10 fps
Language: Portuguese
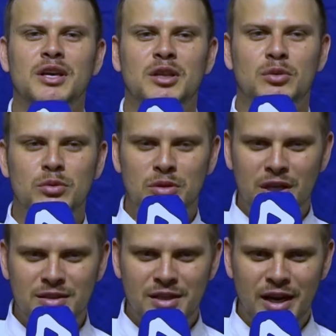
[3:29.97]
Que tudo
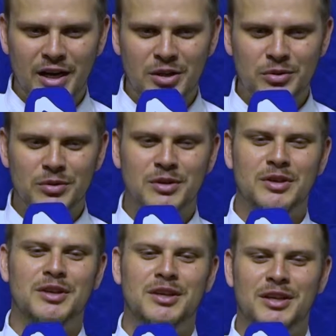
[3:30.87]
dê certo
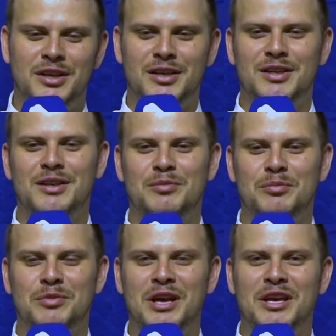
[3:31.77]
e
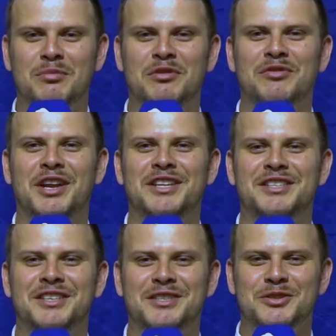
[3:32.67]
daqui para
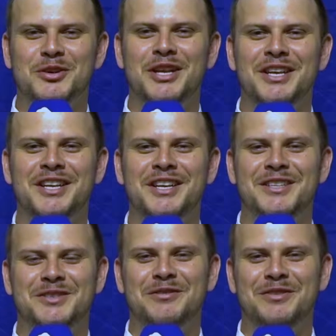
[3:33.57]
frente é só alegria, só